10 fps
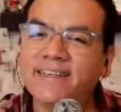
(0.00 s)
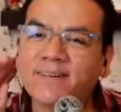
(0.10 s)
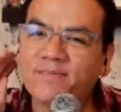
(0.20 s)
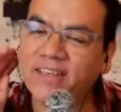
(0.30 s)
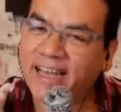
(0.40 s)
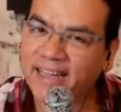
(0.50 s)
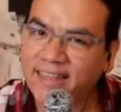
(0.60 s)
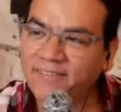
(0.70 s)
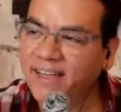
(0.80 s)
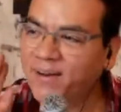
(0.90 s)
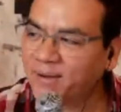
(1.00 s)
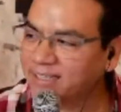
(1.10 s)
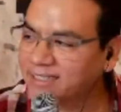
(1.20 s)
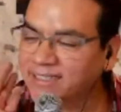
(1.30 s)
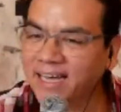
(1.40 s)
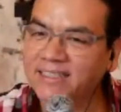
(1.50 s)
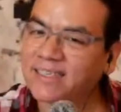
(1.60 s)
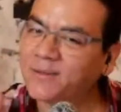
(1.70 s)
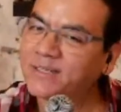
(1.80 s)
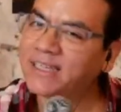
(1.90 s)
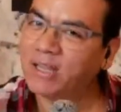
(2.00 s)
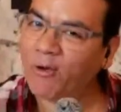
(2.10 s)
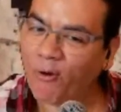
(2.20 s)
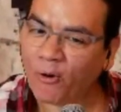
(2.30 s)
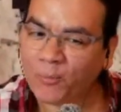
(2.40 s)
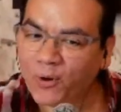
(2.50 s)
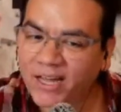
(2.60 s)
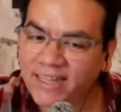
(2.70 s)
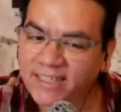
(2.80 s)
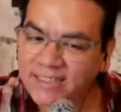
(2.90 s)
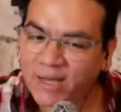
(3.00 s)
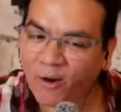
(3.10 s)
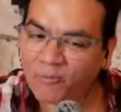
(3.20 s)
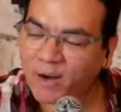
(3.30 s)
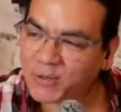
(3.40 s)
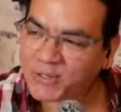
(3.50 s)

Fíjate bien lo que te está diciendo el Señor, pon atención, va.